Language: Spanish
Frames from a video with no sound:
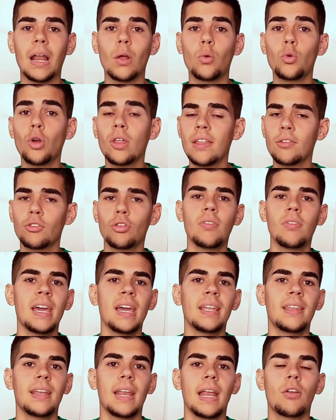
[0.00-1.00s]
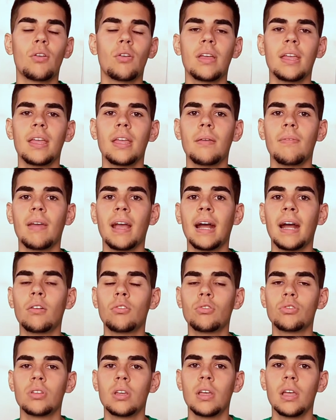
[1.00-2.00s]
Algunos de estos vegetarianos y
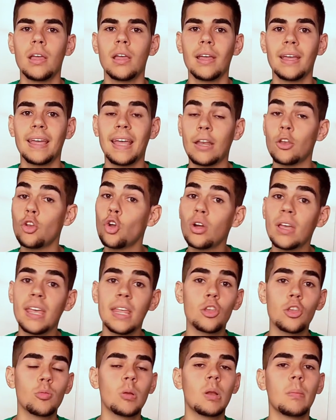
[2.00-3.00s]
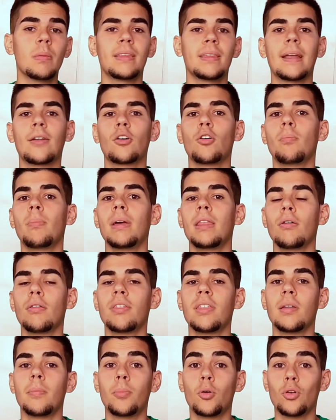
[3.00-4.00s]
veganos que no quieren suplementar con
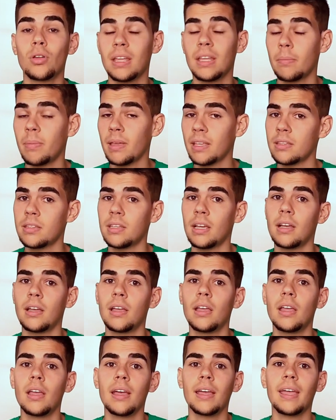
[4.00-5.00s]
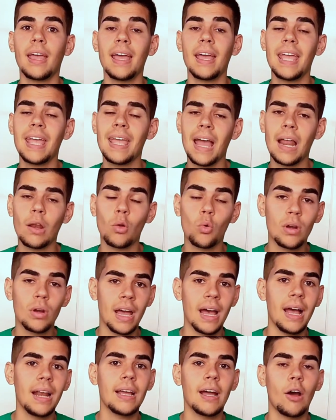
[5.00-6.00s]
B12 porque piensan que hay
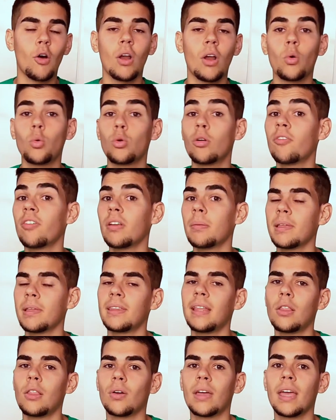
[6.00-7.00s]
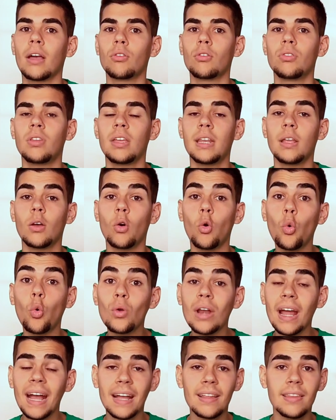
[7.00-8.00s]
algunas algas o algunos fermentados que contienen
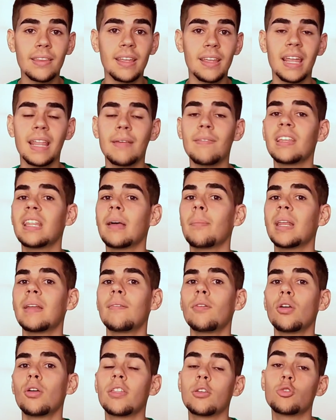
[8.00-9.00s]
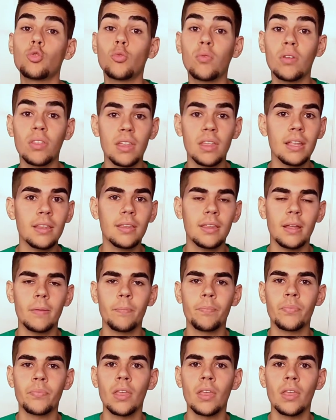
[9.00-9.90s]
una cantidad de vitamina B12 suficiente